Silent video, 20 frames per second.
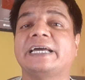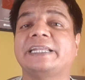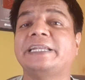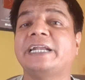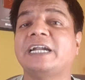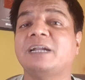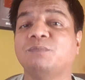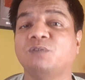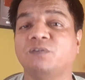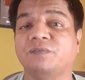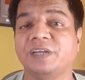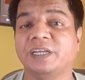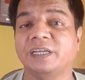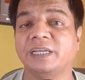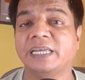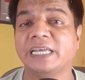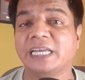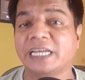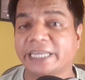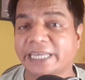कन्नड़ मूवी
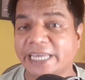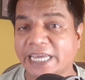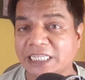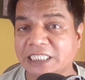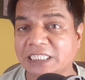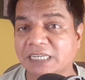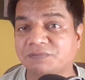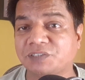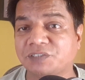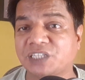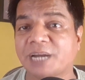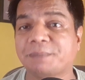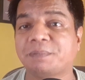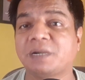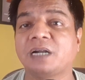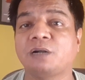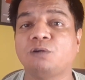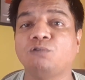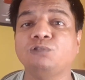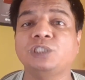के
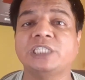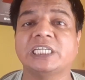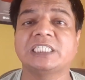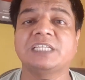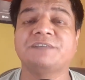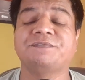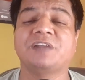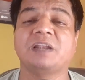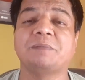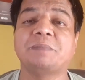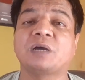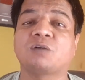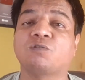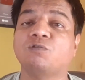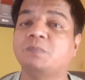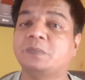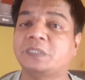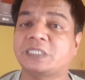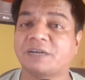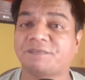चैप्टर टू जैसी फिल्में
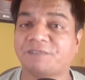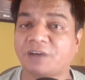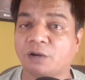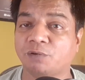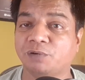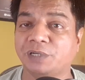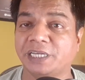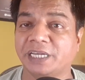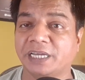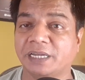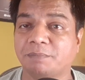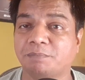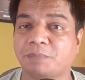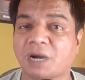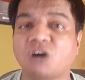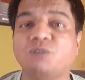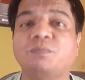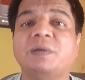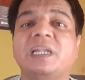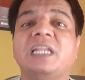खूब सफल हुई हैं
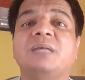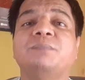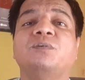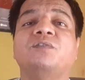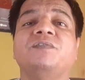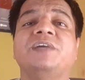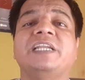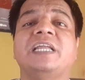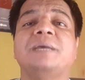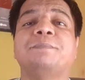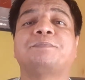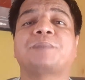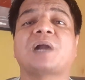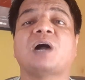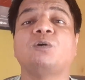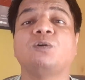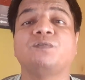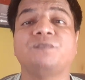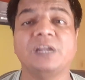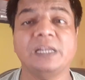बाहुबली मूवी ने
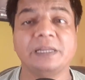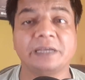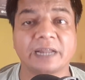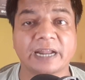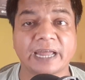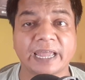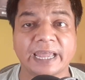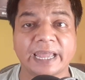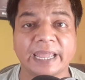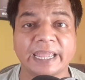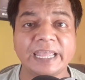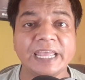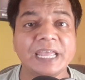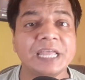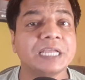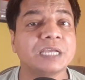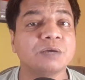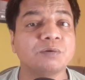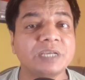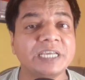प्राउड फील कराया है
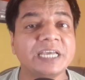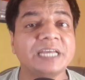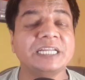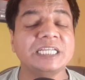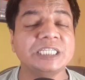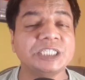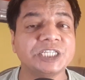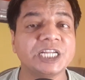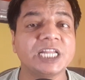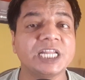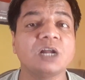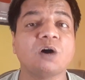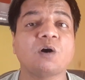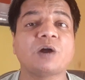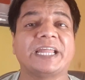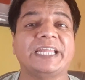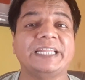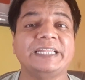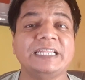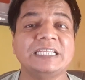क्योंकि ये रीजनल
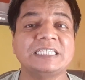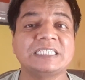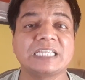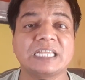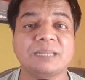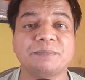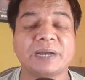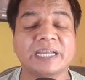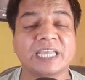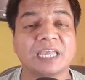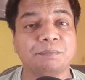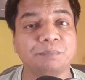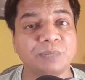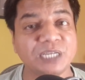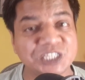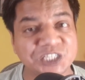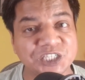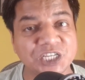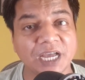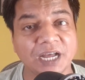और हिंदी सिनेमा के
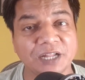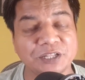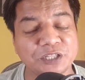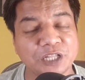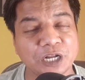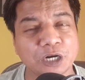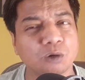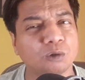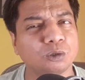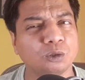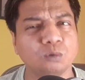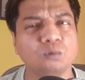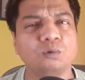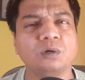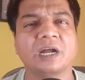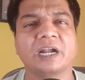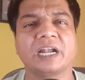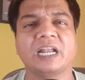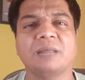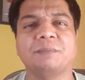बीच के अंतर को दूर
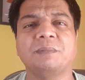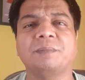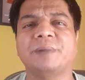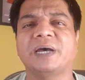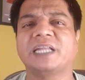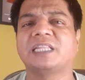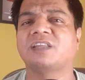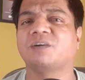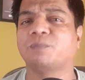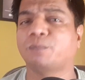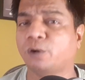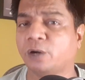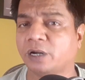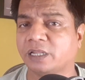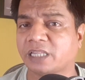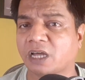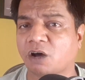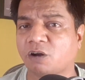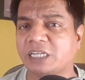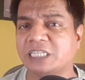करने में महत्वपूर्ण
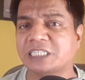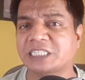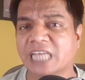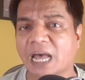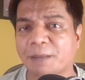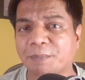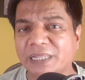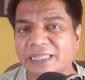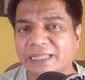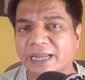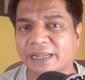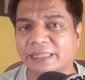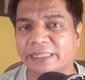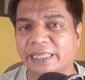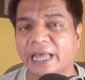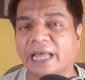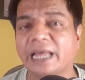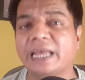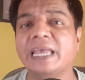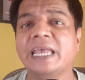था और ये साबित साबित कर
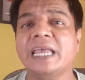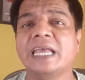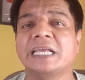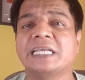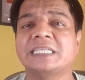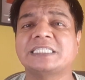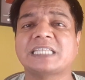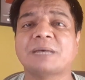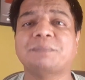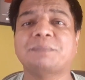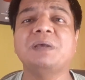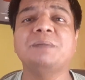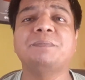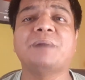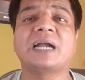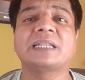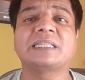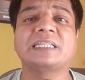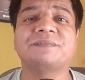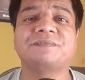दिया कि सभी
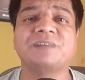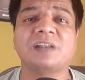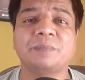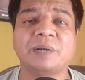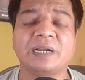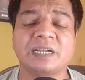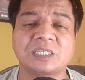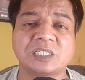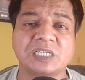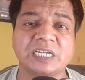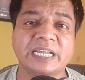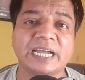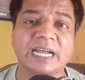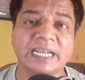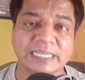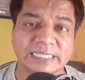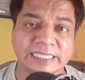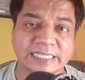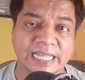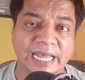भारतीय फिल्म इंडस्ट्री का
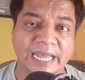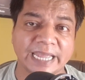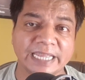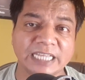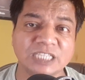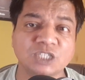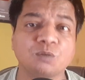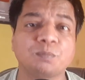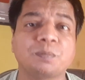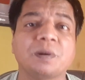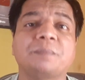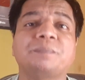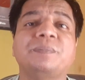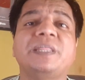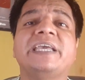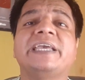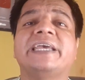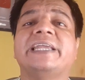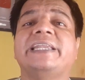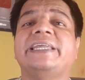हिस्सा है इस
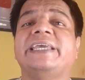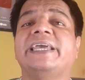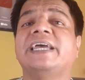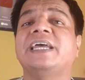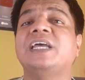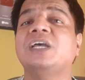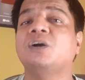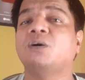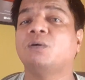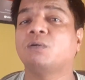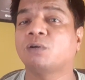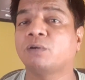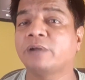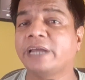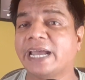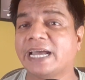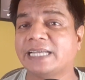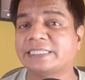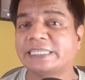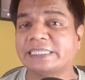उपलब्धि के लिए
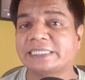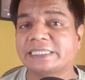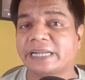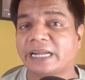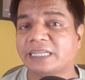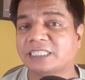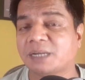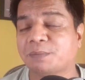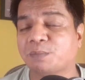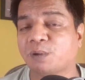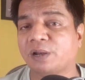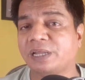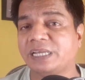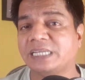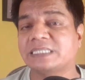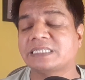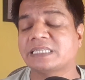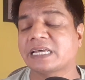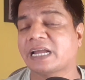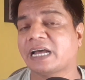उन्होंने एस एस राजा मौली
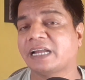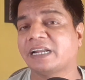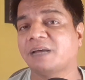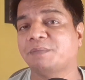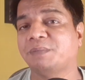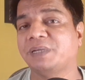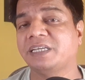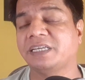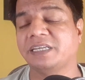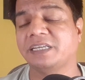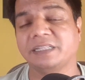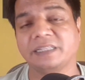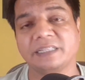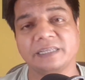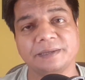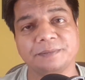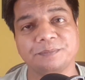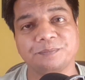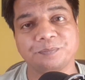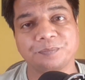की सराहना भी की
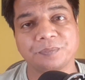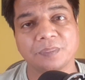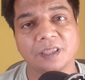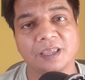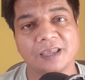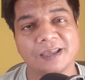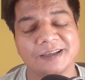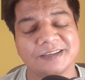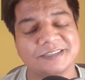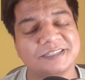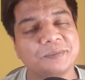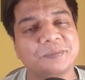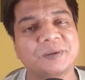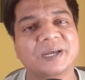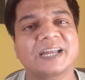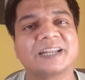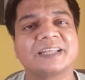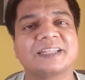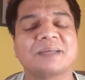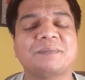थी इसी
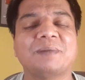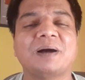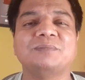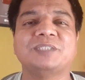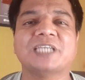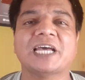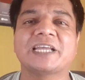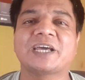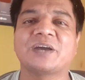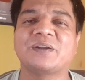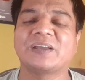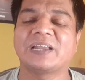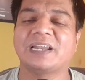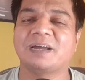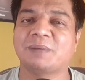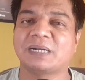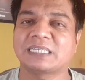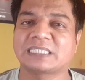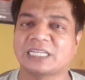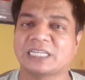प्रकार की तमाम जानकारी के लिए
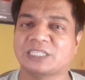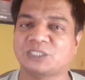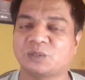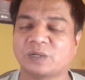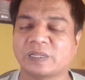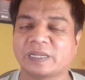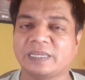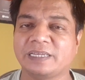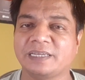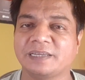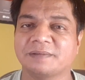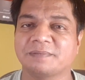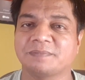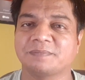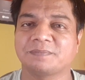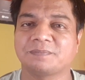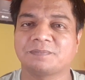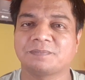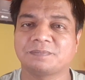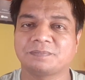हमारे साथ जुड़े रहिए
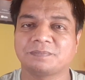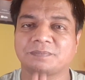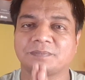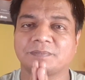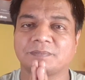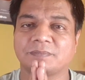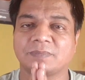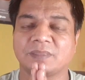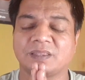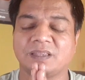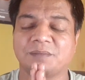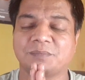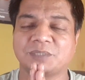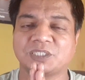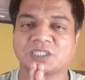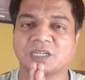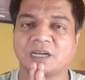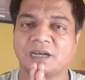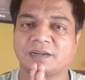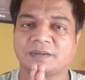
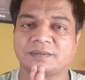नमस्कार